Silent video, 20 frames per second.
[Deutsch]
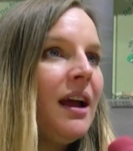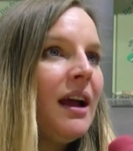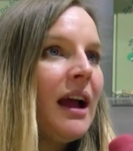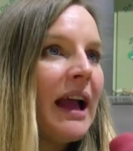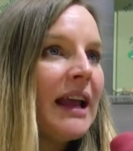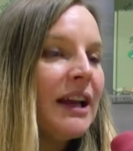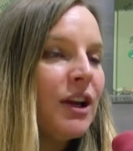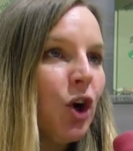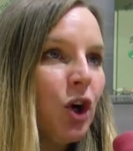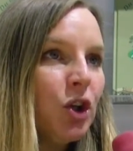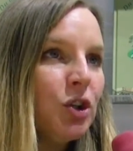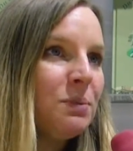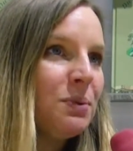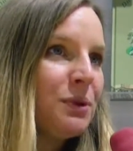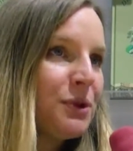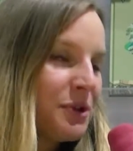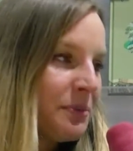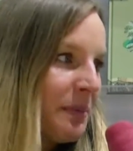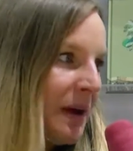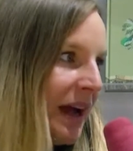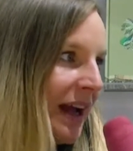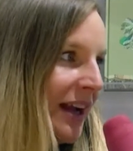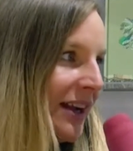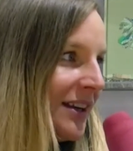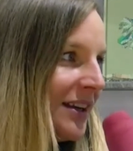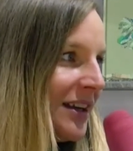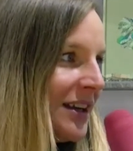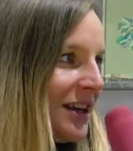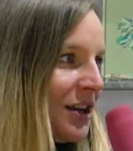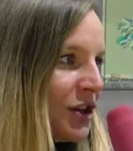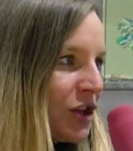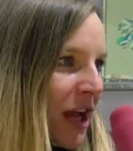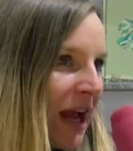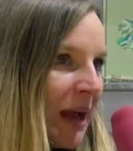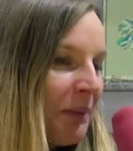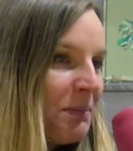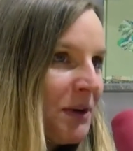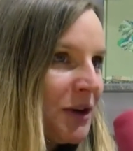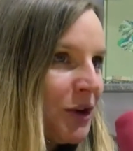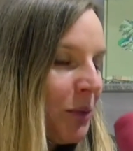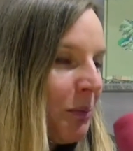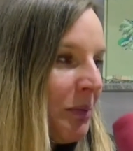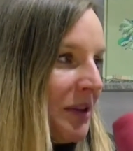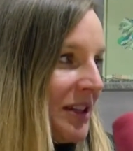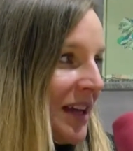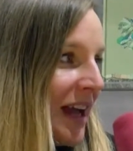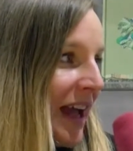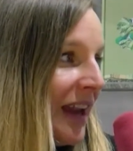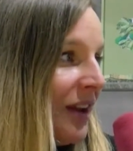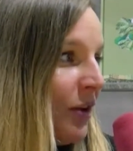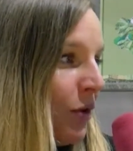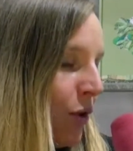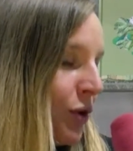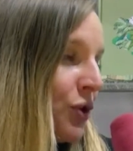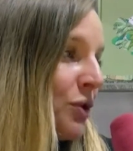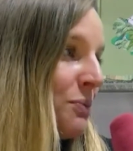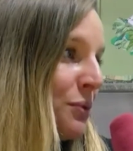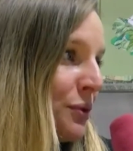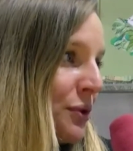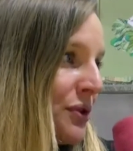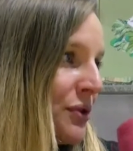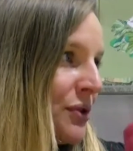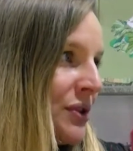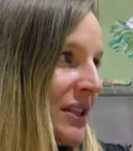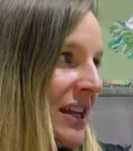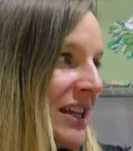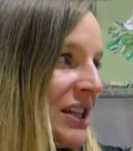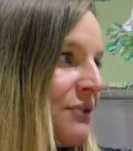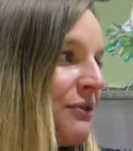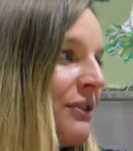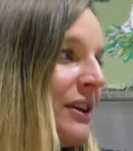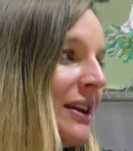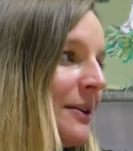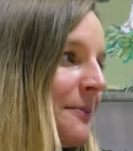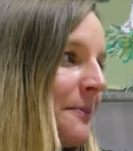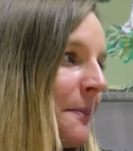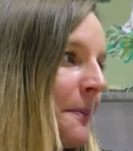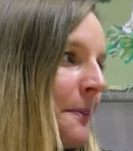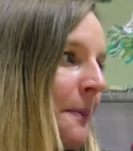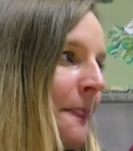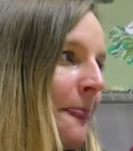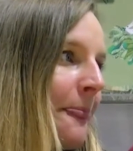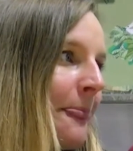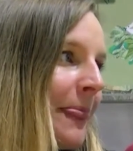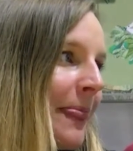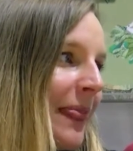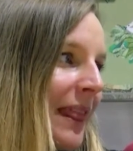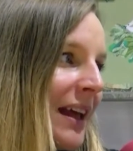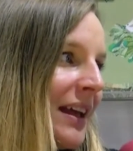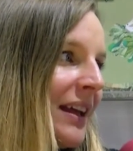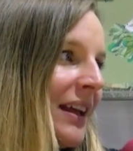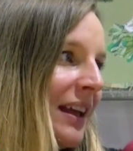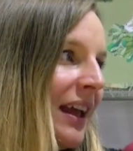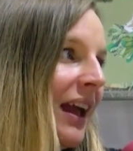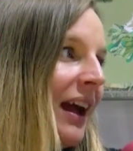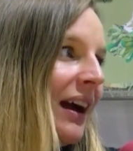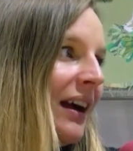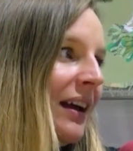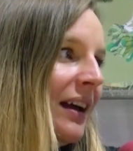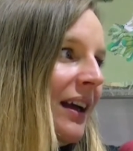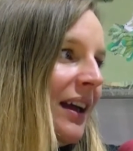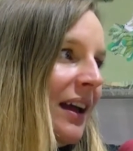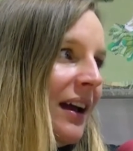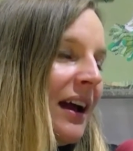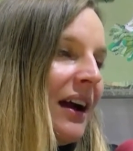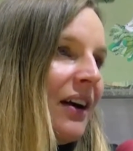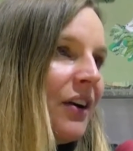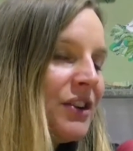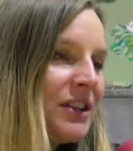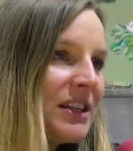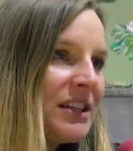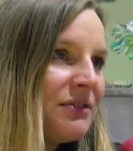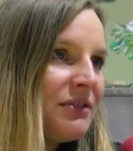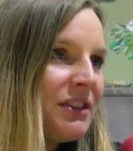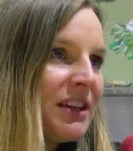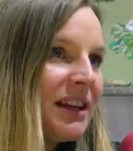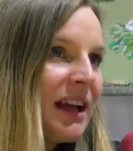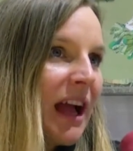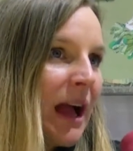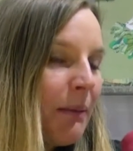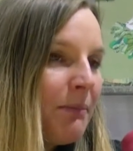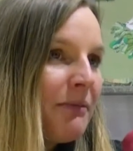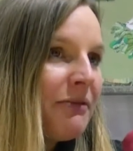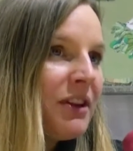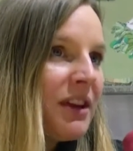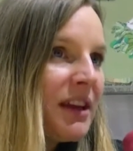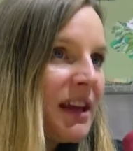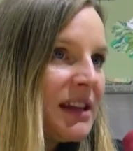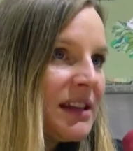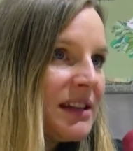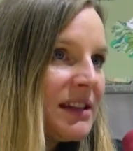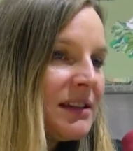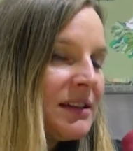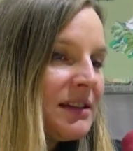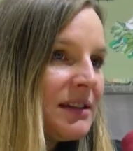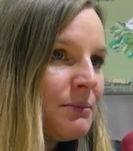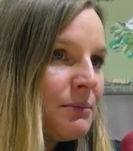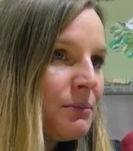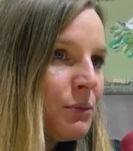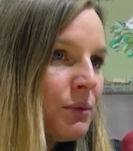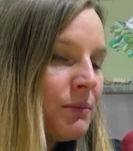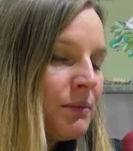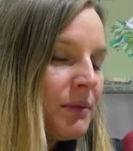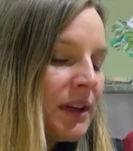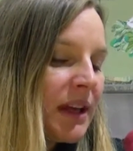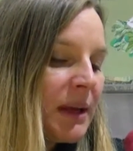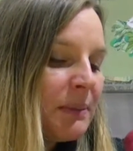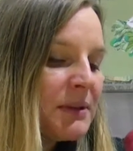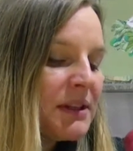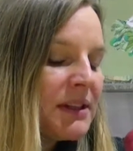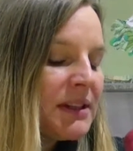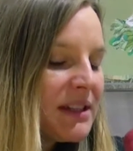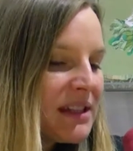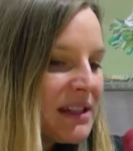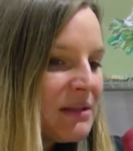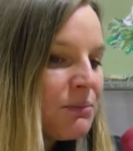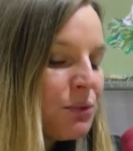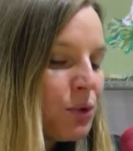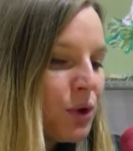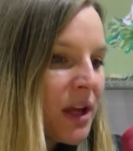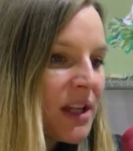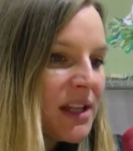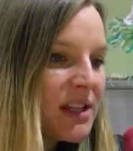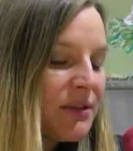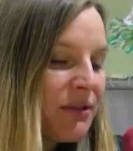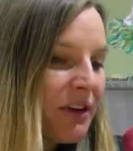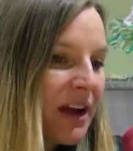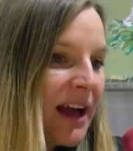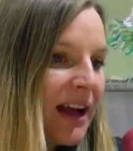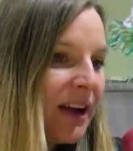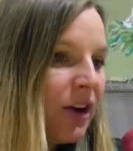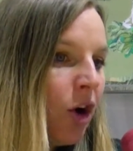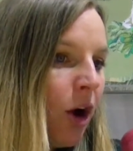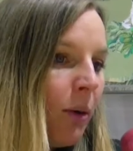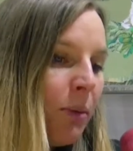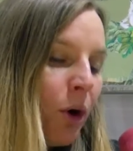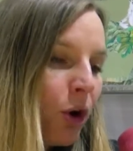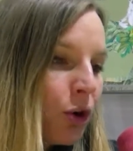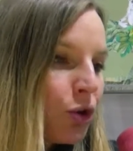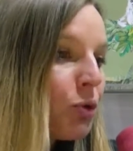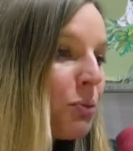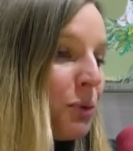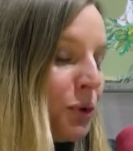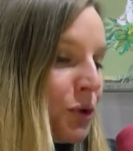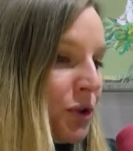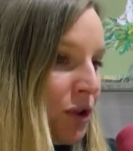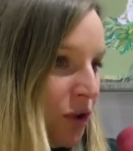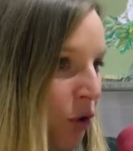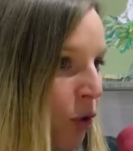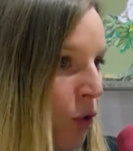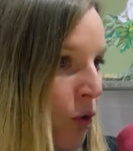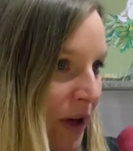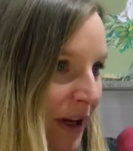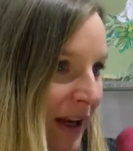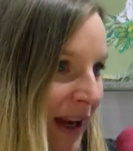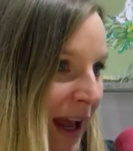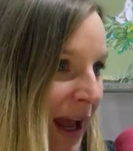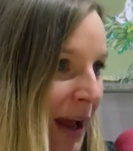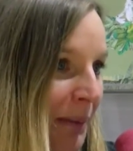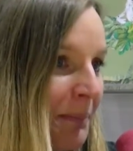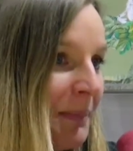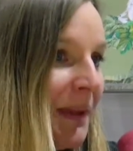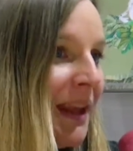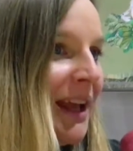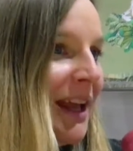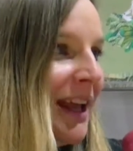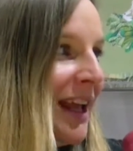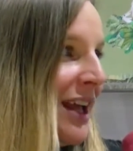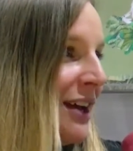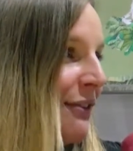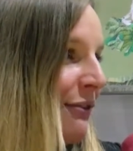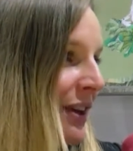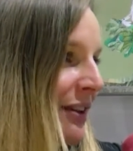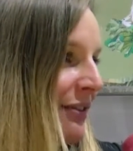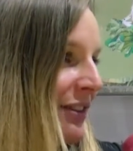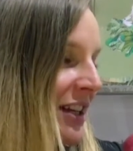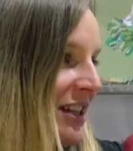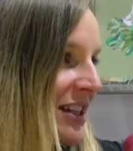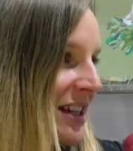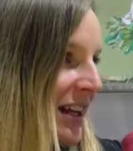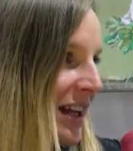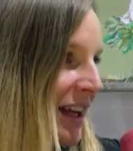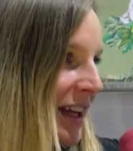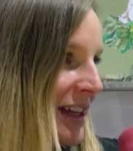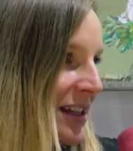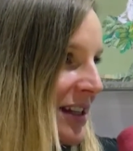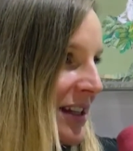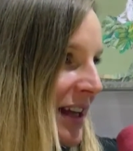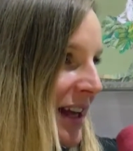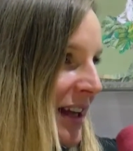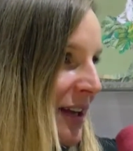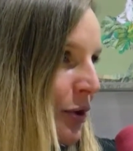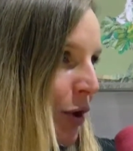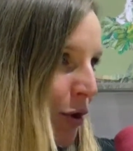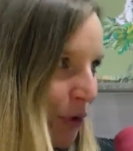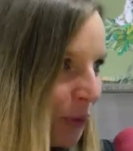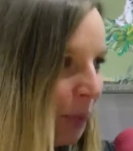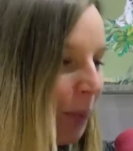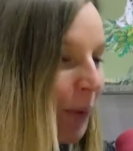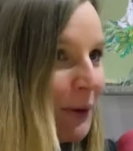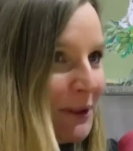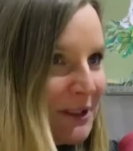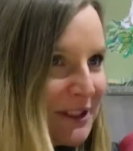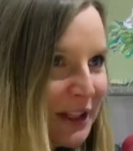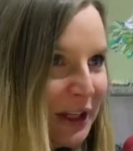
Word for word: einen Oktopus malen. Schreib mir doch bitte einen Oktopus. Und deswegen, doch, hin und geht's sehr gut. Ja, schön, ne? ja, und deswegen haben wir jetzt, gibt es in diesem Buch jetzt die Frage, ob Oktopoden Hoden haben, weil Vanessa Carré sich einen Oktopus